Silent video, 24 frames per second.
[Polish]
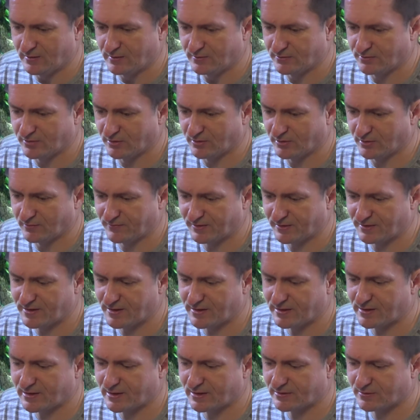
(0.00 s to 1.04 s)
do
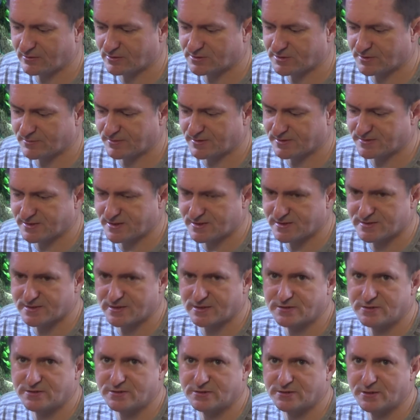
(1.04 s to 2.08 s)
wiaderka, to trzeba
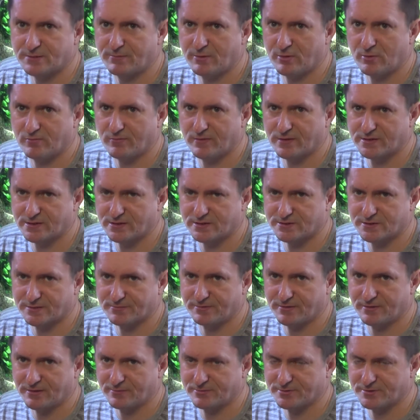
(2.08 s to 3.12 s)
zastać i trzeba uważać,
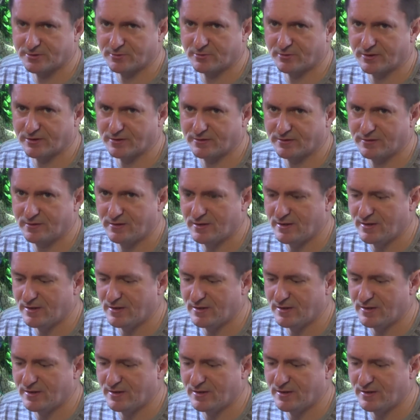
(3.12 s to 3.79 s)
żeby na przykład